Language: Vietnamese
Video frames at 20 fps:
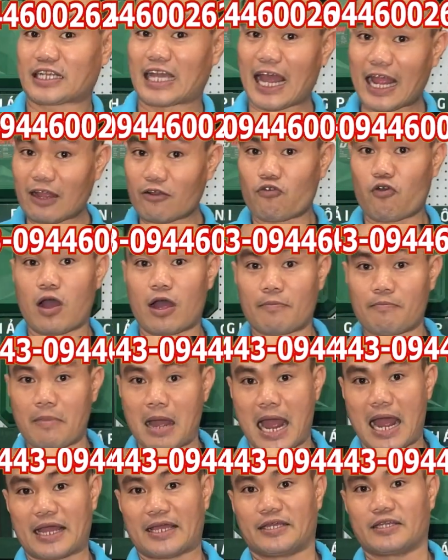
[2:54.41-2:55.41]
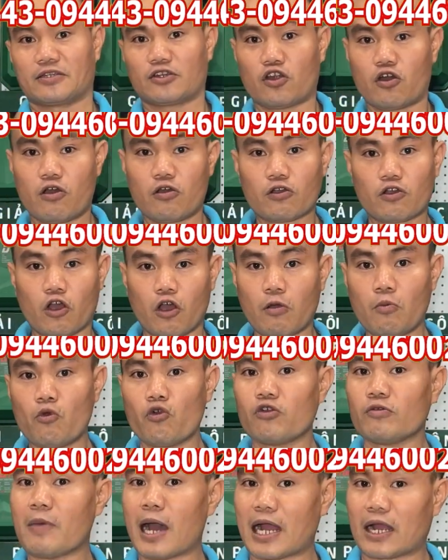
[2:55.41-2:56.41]
cắt hoặc mài nó có
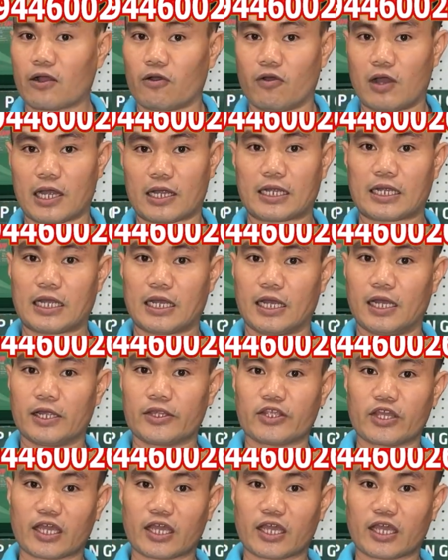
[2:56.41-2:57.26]
bụi bẩn hoặc uh,